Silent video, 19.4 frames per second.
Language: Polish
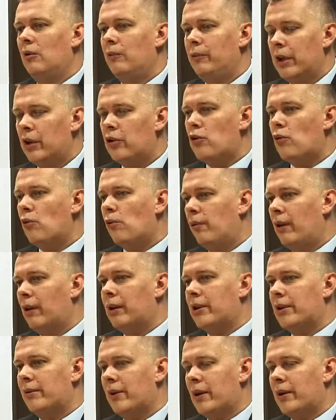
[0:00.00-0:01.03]
większą
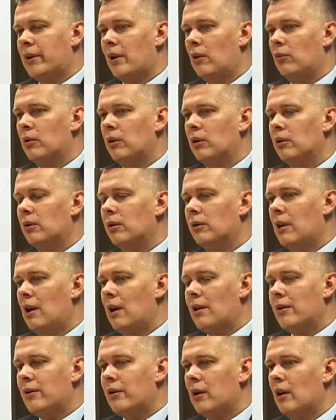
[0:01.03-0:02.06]
uwagę zwracały
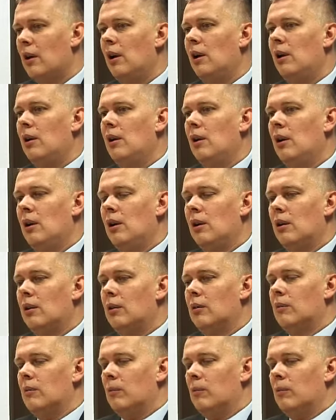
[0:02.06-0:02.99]
na Azję e,